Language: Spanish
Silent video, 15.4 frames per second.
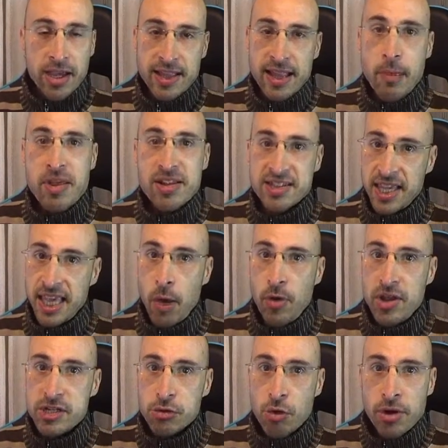que también
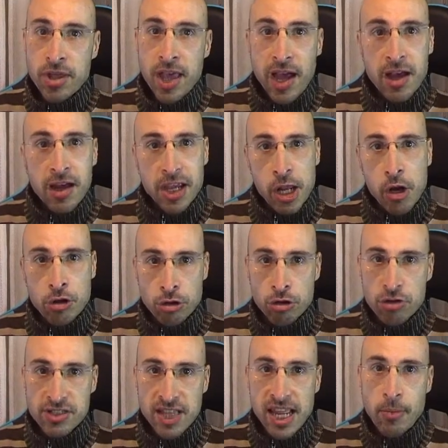seguía una historia y
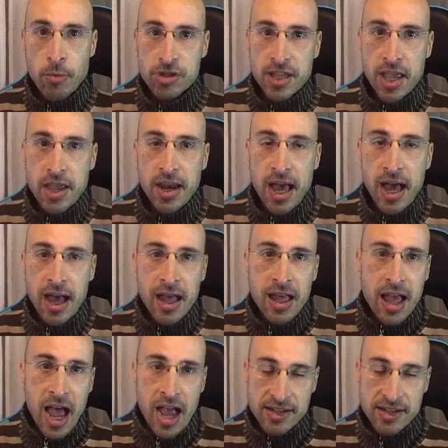nosotros teníamos que ir a,